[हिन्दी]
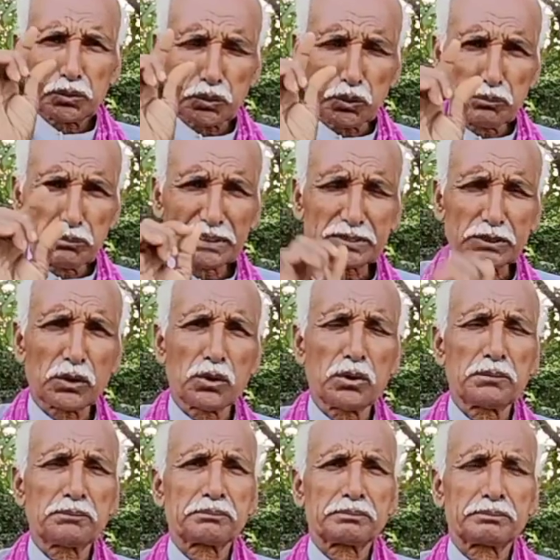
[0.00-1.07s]
तो मित्रों
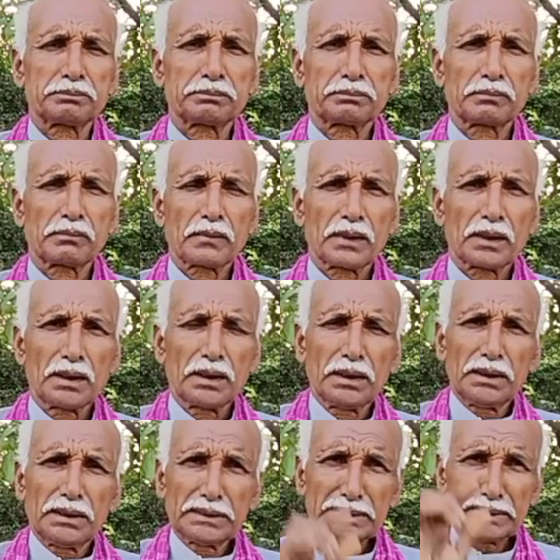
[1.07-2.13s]

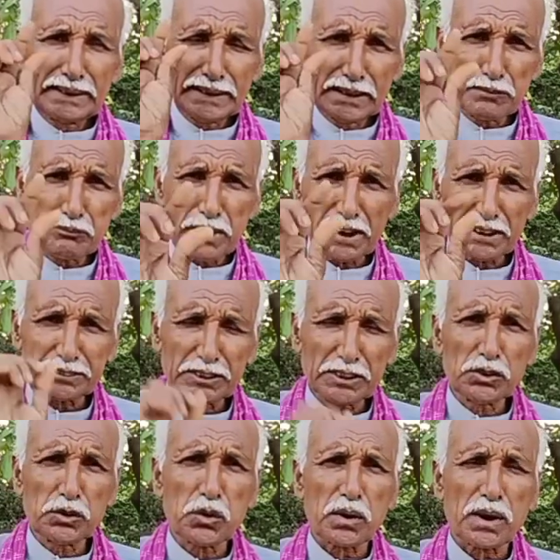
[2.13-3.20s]
जिन
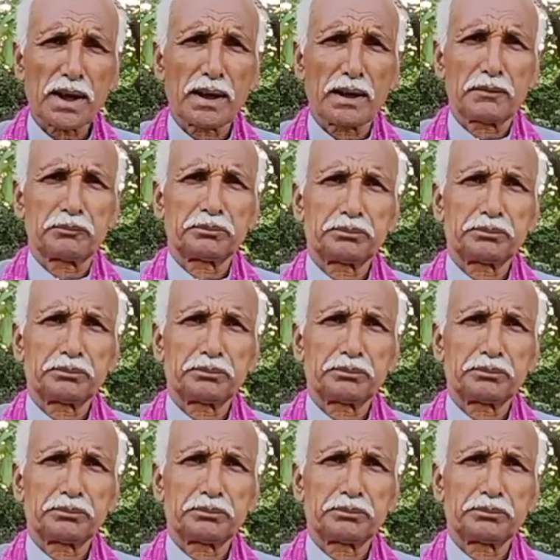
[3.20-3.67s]
व्यक्तियों का